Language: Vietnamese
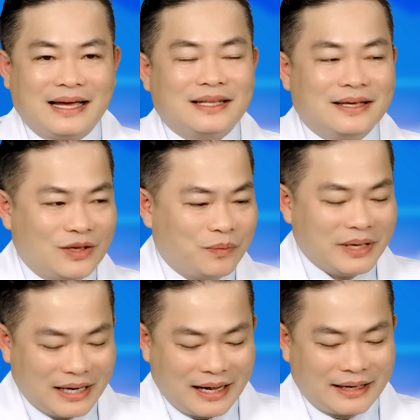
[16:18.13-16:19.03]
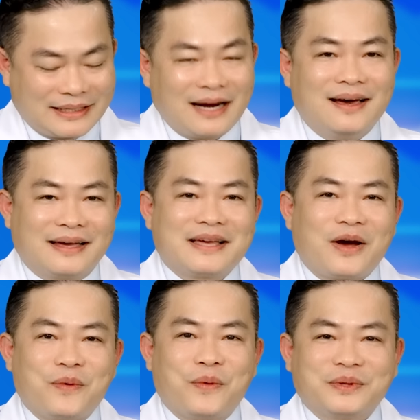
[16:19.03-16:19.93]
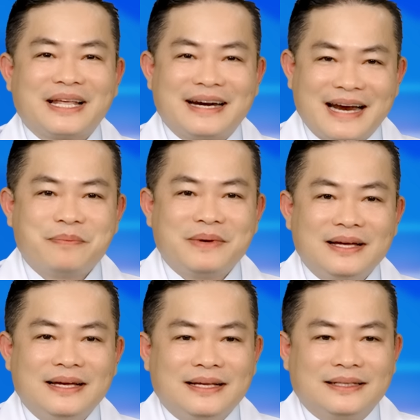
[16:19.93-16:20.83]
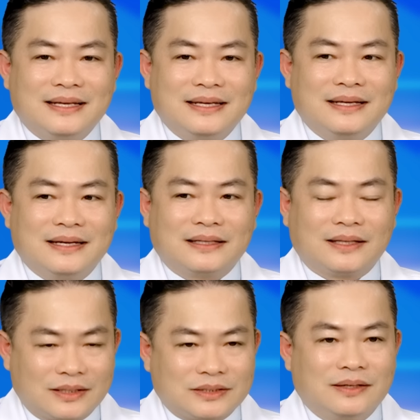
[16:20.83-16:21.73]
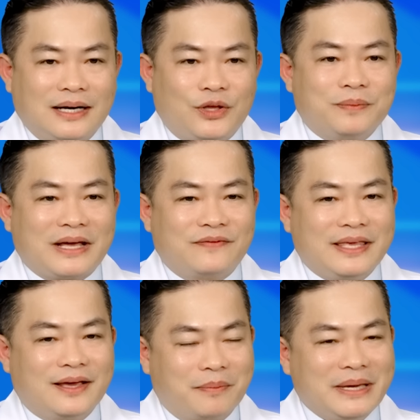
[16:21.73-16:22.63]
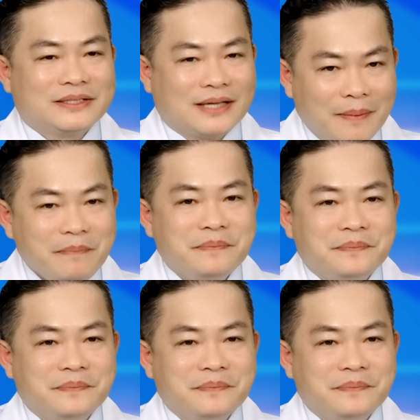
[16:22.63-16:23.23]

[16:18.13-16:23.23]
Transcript: Thì giống như là trả lời cái câu của Thanh Ráp đó, thì thật sự là chúng ta phải nhận biết sớm